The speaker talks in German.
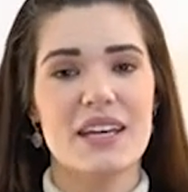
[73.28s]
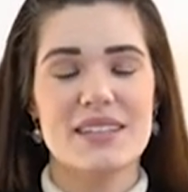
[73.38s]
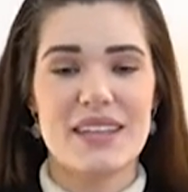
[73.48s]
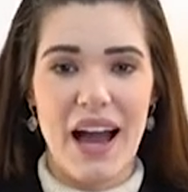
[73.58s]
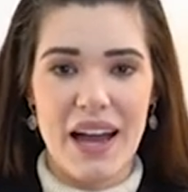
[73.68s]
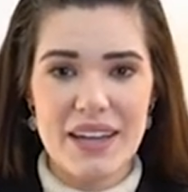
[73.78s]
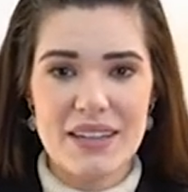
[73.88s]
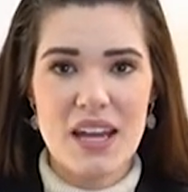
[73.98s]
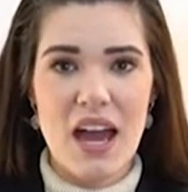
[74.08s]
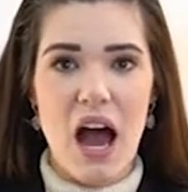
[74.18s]

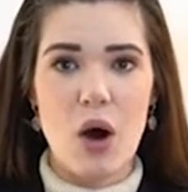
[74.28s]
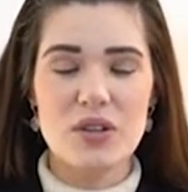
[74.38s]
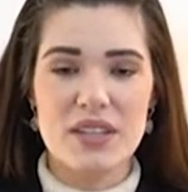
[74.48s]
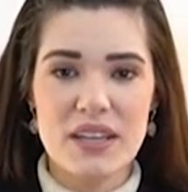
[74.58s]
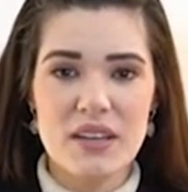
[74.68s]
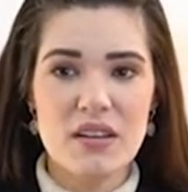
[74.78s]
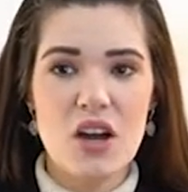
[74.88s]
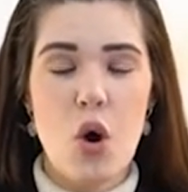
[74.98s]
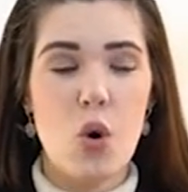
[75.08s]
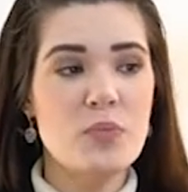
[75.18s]
Zeit, auch Dinge
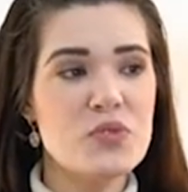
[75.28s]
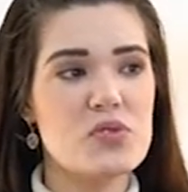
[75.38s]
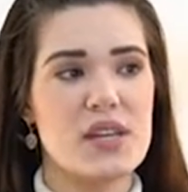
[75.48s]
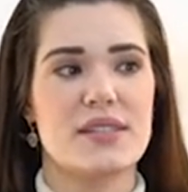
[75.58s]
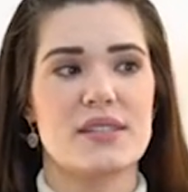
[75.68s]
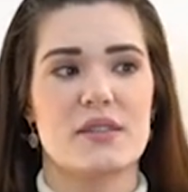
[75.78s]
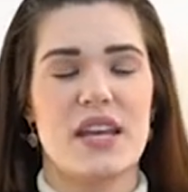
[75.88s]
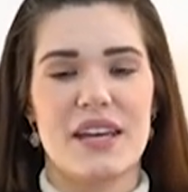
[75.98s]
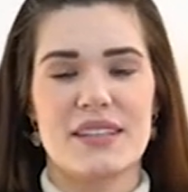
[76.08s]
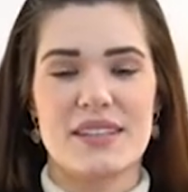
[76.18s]
umzusetzen.
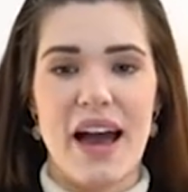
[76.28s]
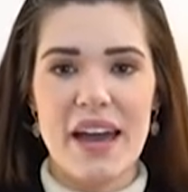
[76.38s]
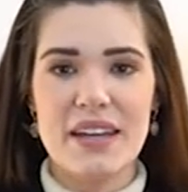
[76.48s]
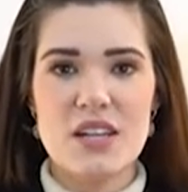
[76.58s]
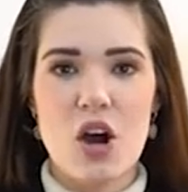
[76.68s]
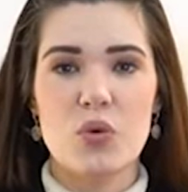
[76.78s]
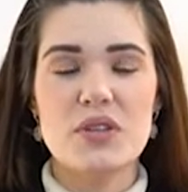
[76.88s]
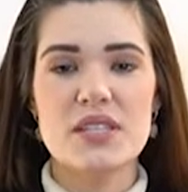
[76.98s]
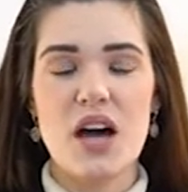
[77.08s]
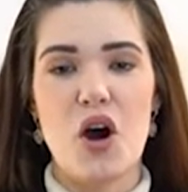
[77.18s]
Zeit,
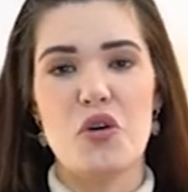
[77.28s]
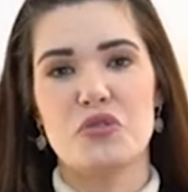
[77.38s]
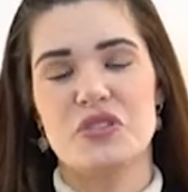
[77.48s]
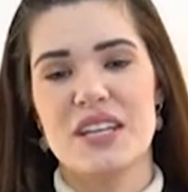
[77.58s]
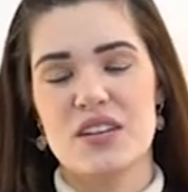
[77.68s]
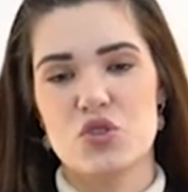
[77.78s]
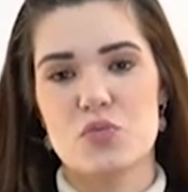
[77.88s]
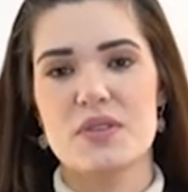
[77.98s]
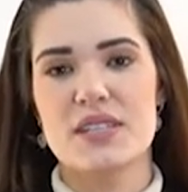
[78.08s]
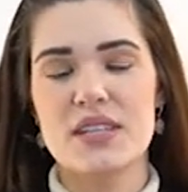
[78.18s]
uns auf Dinge
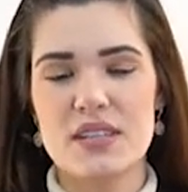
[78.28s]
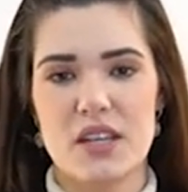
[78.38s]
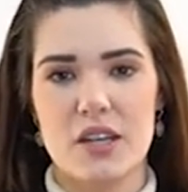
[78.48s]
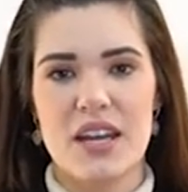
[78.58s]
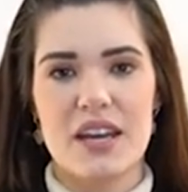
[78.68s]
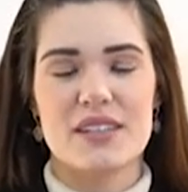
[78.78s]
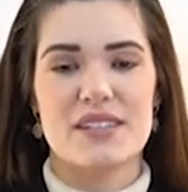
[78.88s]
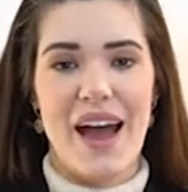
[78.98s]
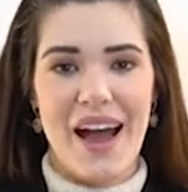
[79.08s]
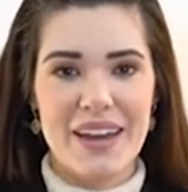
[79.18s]
zu besinnen.
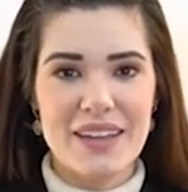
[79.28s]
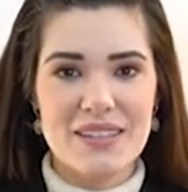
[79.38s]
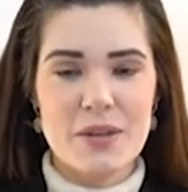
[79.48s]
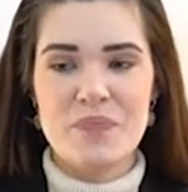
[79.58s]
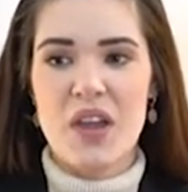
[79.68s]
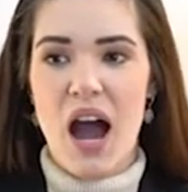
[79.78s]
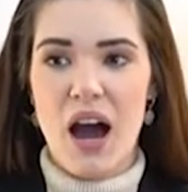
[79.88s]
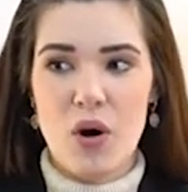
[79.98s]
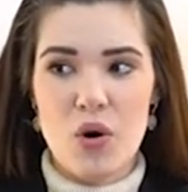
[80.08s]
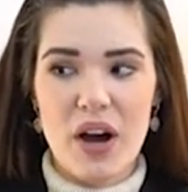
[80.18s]
Zeit,
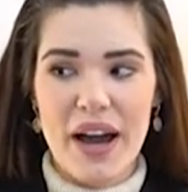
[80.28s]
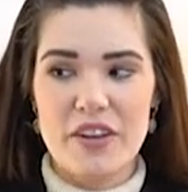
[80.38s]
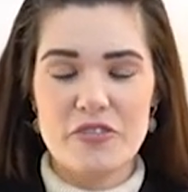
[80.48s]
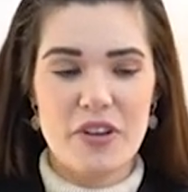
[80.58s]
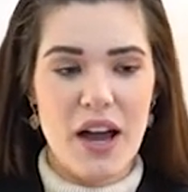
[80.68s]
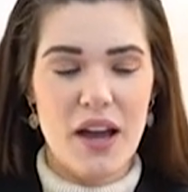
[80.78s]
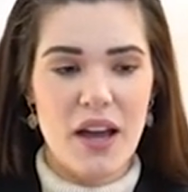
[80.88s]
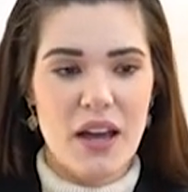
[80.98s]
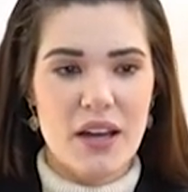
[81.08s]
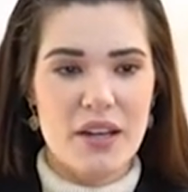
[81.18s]
auch einfach
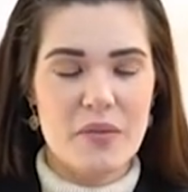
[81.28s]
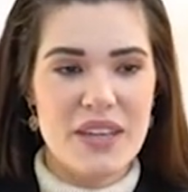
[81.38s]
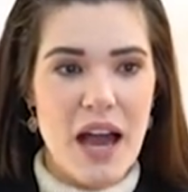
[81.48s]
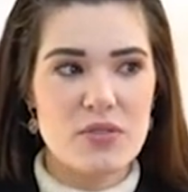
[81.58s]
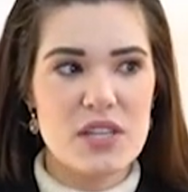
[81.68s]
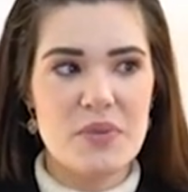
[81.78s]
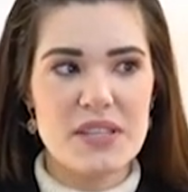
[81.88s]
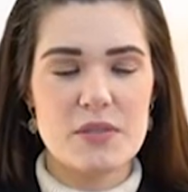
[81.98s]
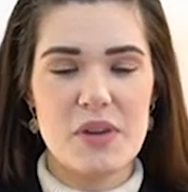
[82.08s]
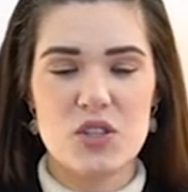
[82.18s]
ähm, ja, unser
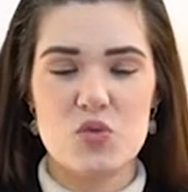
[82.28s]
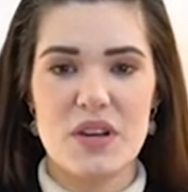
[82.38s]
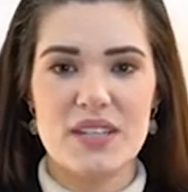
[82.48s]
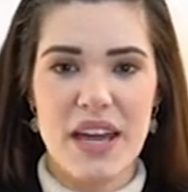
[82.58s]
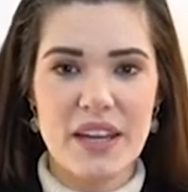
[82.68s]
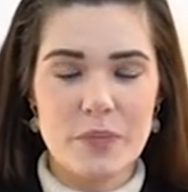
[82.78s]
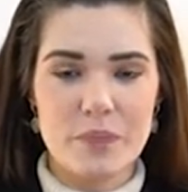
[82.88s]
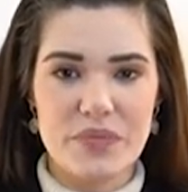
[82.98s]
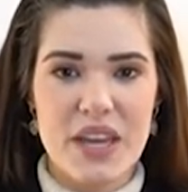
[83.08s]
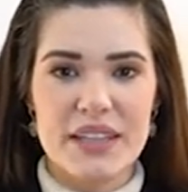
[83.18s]
Business mal zu
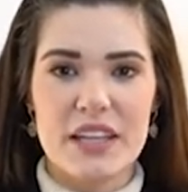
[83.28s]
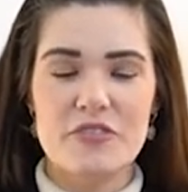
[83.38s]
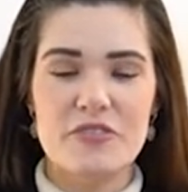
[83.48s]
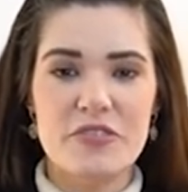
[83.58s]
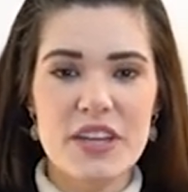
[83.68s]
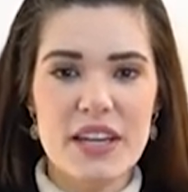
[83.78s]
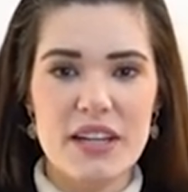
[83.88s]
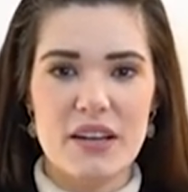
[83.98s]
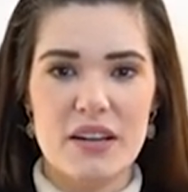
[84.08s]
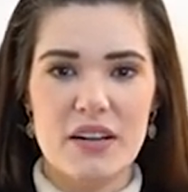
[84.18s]
überdenken. Denn
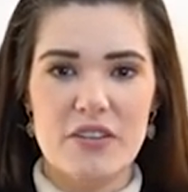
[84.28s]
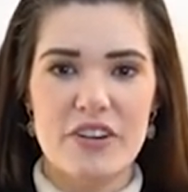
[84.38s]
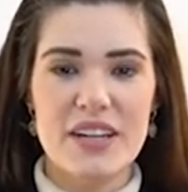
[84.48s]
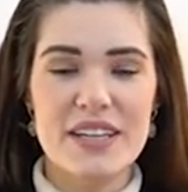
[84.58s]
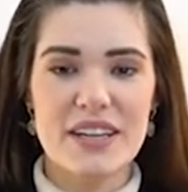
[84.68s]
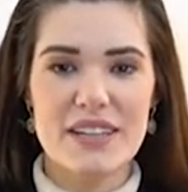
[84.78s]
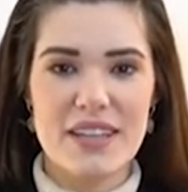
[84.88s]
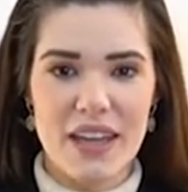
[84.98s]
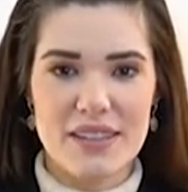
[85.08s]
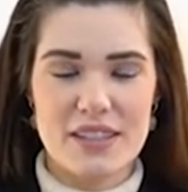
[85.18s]
viele verlieren
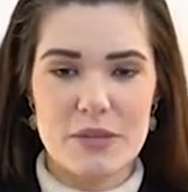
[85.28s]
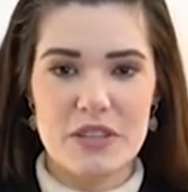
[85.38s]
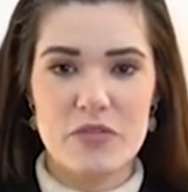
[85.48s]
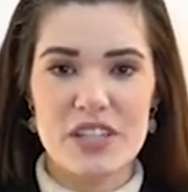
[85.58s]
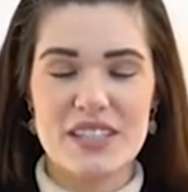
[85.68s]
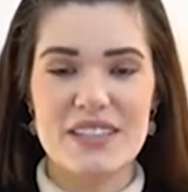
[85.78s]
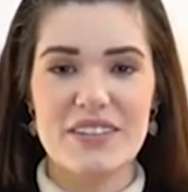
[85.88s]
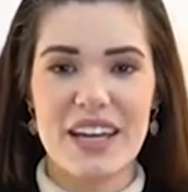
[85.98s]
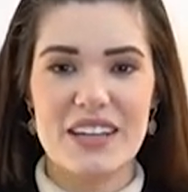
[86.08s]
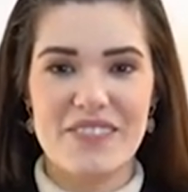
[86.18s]
jetzt nämlich wirklich die
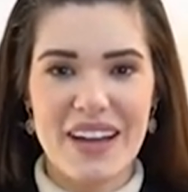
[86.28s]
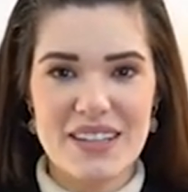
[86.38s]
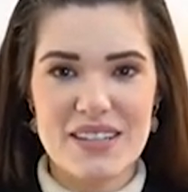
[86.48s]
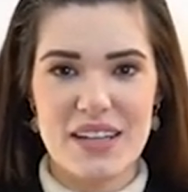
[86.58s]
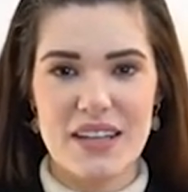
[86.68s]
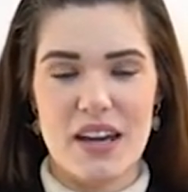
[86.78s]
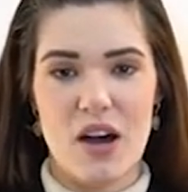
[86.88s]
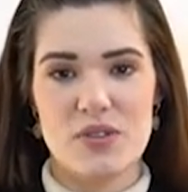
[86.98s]
relevanten Dinge